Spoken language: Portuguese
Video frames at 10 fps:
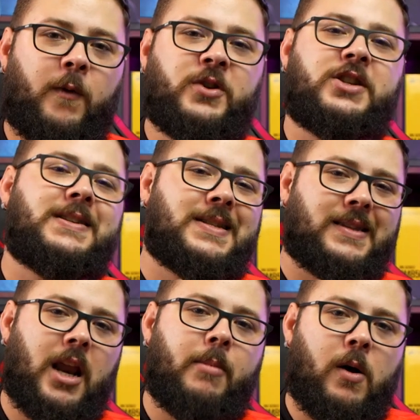fonte fonte de
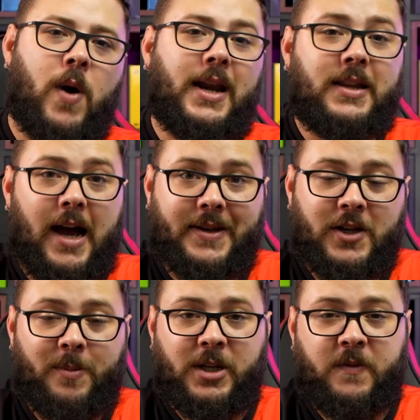extrema qualidade,
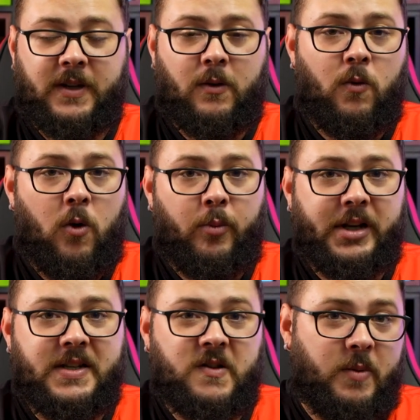realmente feita com
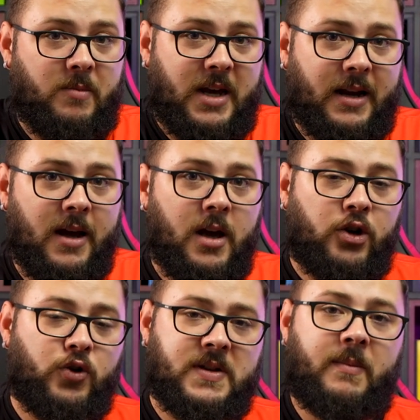componentes de primeira,
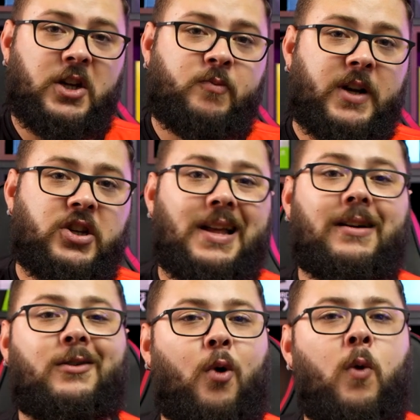justamente para te dar
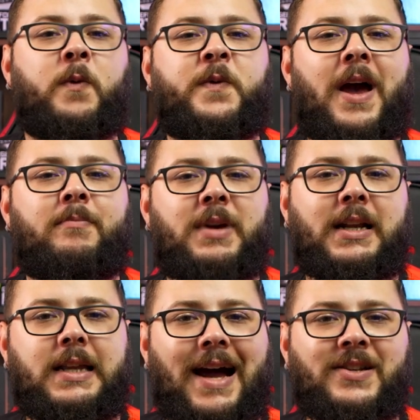
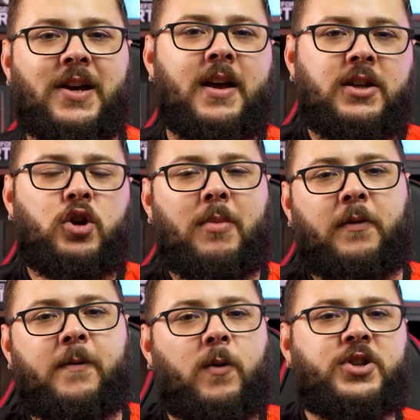confiabilidade em uma
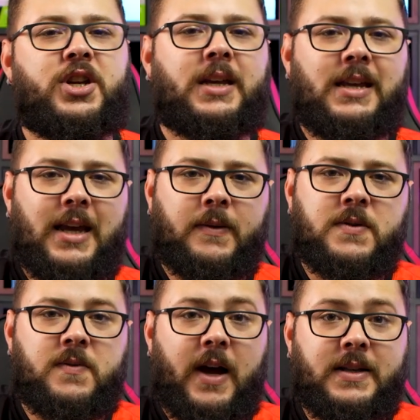fonte de
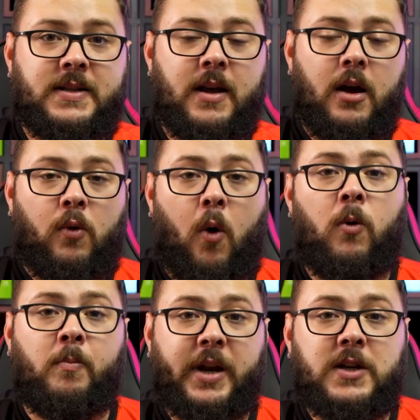500 watts
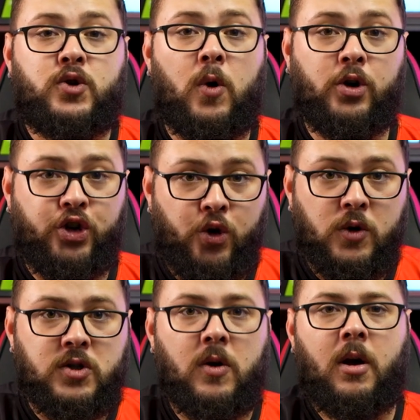com um preço
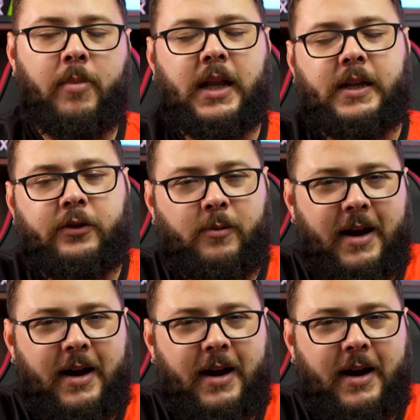justo para dentro do